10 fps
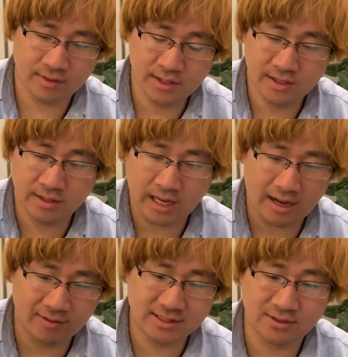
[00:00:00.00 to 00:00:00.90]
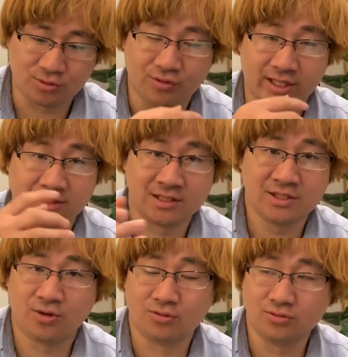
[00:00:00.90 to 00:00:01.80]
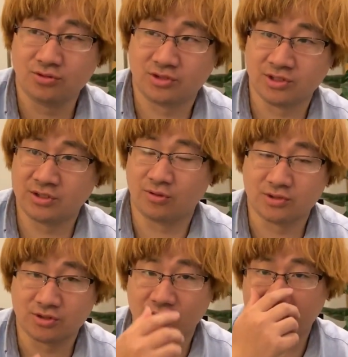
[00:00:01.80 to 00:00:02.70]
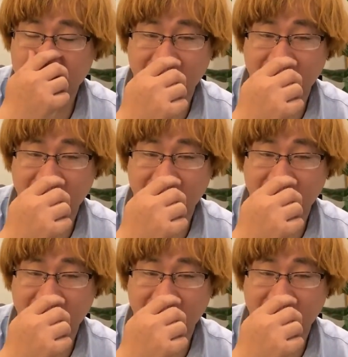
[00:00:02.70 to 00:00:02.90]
うに合わせることないです2個打つ2個打つとか打